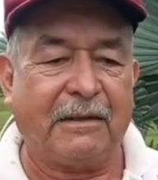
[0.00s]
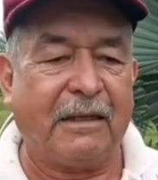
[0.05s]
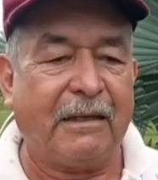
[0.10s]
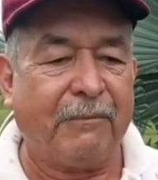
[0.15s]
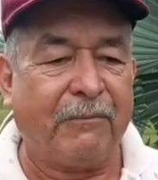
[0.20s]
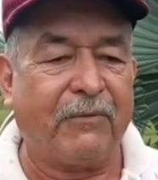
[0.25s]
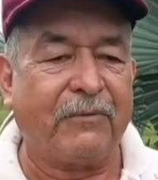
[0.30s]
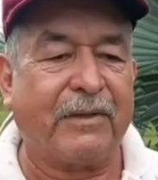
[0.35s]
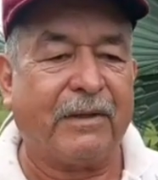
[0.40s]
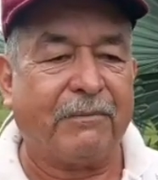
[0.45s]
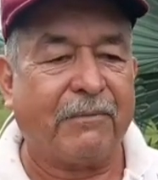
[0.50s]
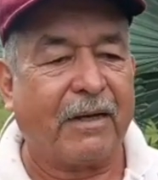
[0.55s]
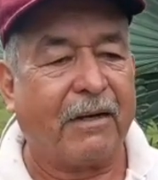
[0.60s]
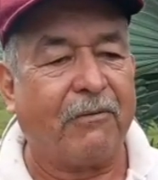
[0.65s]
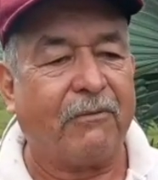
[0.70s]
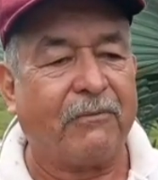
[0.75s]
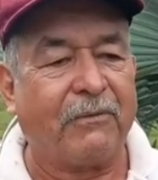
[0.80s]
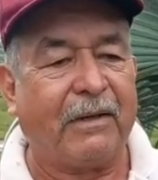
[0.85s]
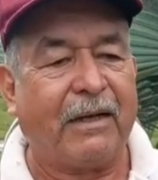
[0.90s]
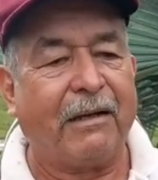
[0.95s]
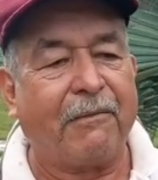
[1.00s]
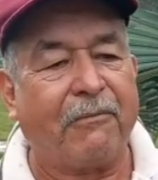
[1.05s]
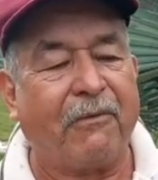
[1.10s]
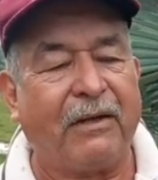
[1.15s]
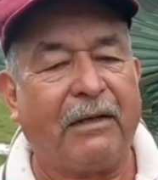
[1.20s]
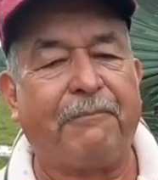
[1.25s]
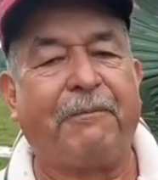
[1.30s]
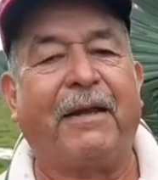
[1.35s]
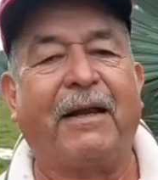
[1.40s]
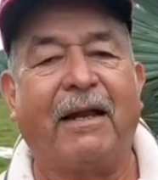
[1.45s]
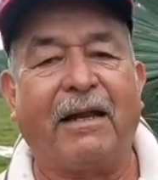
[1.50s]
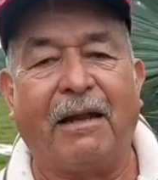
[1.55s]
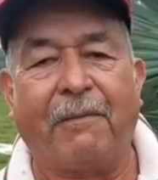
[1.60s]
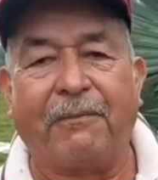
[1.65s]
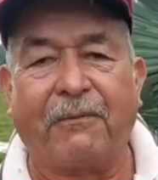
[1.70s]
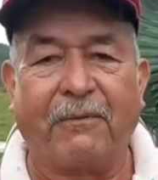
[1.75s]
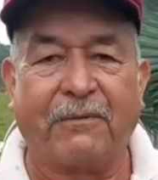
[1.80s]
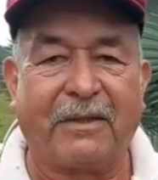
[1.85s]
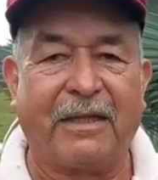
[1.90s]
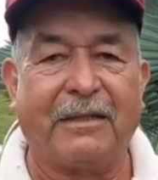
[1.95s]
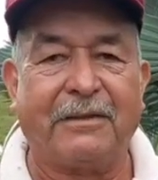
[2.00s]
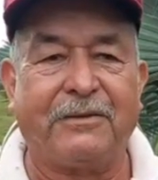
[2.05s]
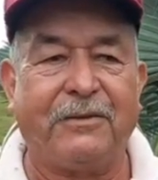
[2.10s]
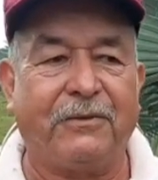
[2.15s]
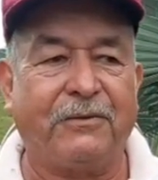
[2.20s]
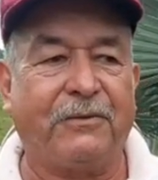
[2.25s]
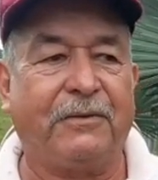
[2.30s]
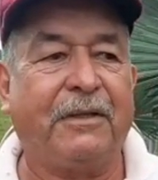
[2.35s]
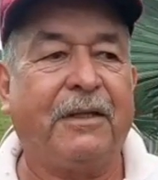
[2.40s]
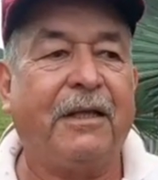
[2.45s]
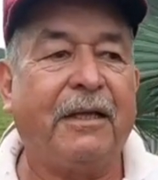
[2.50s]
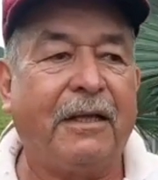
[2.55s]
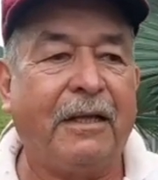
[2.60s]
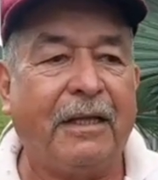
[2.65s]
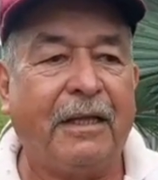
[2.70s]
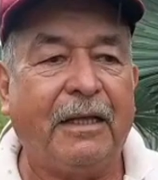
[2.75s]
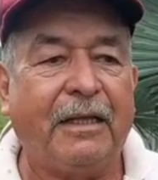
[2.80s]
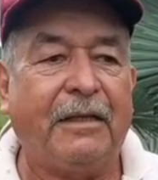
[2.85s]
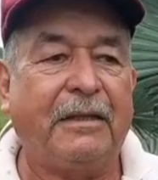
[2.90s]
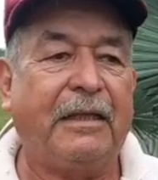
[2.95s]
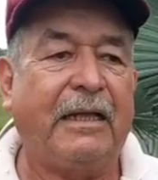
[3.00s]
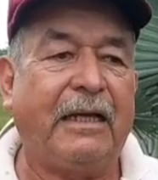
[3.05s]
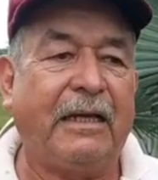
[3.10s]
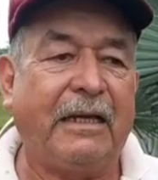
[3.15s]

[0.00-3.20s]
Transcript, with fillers: Hemos sembrado unos árboles para la protección de